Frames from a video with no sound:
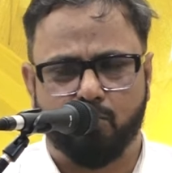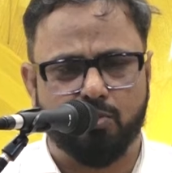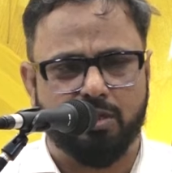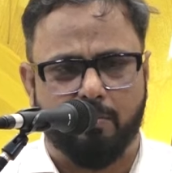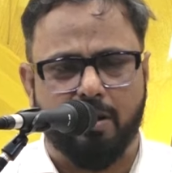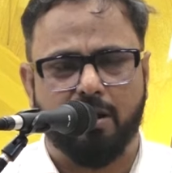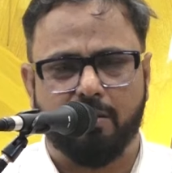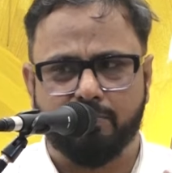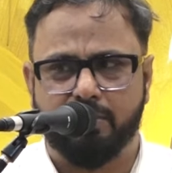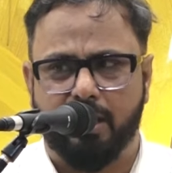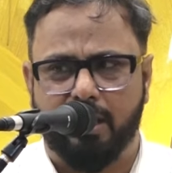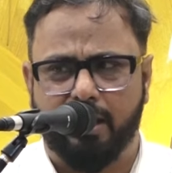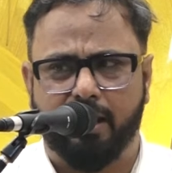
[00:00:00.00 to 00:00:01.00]
कुछ समागम
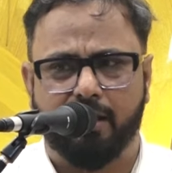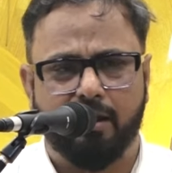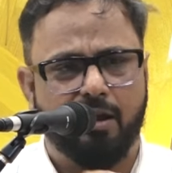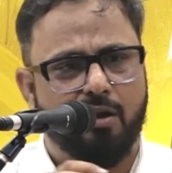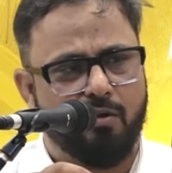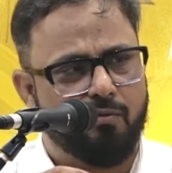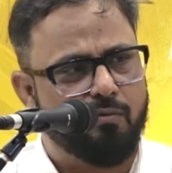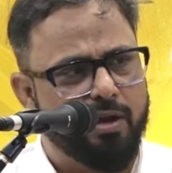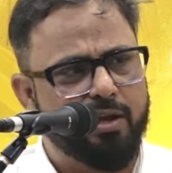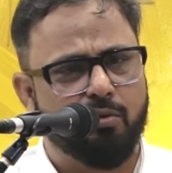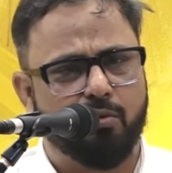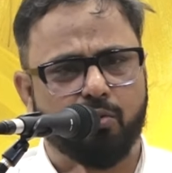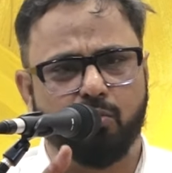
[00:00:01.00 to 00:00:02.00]
सा है
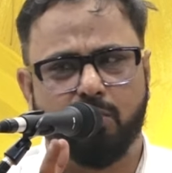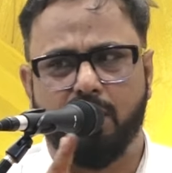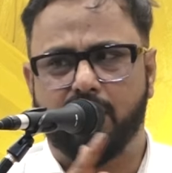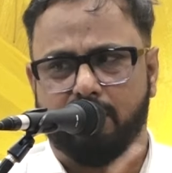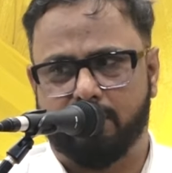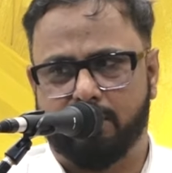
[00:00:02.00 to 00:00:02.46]
वही उर्दू का